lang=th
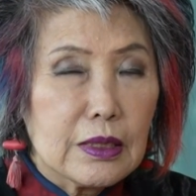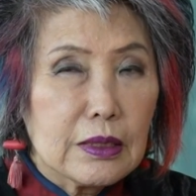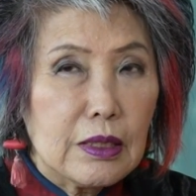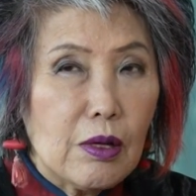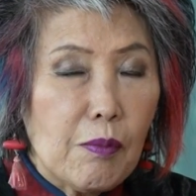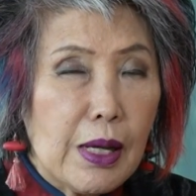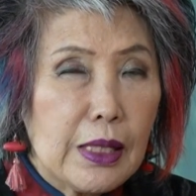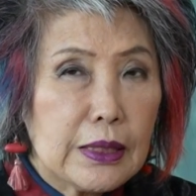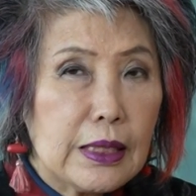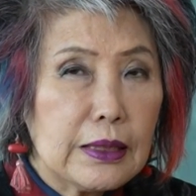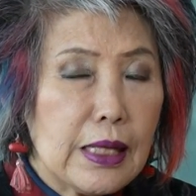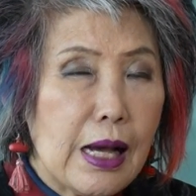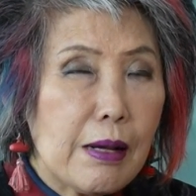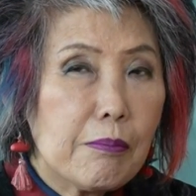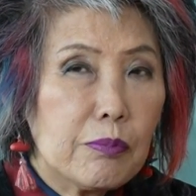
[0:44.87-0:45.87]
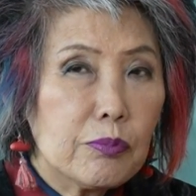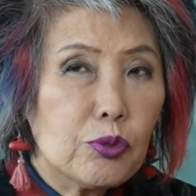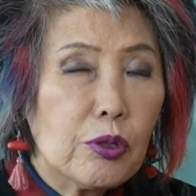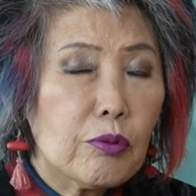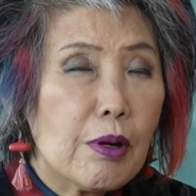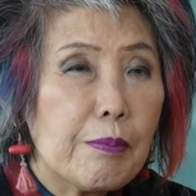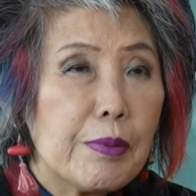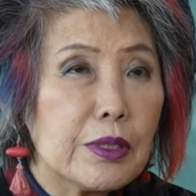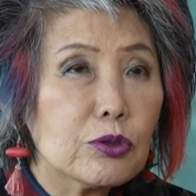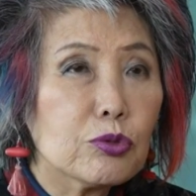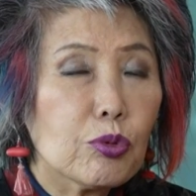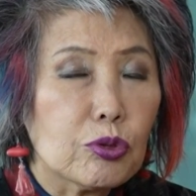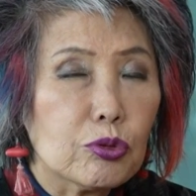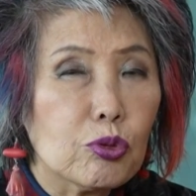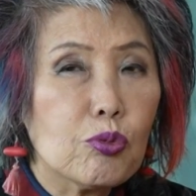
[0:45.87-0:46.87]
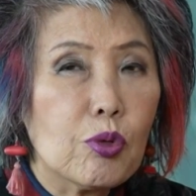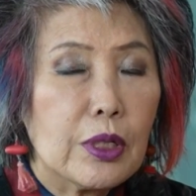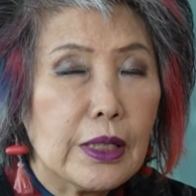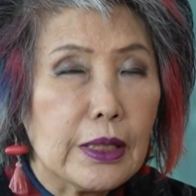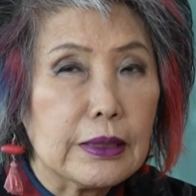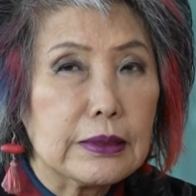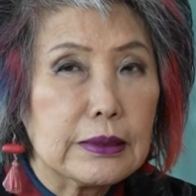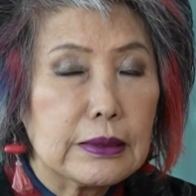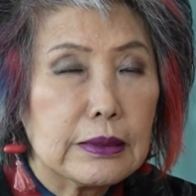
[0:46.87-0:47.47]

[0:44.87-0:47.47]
แต่ว่าถ้าถามด้วยความเห็นส่วนตัวเนี่ย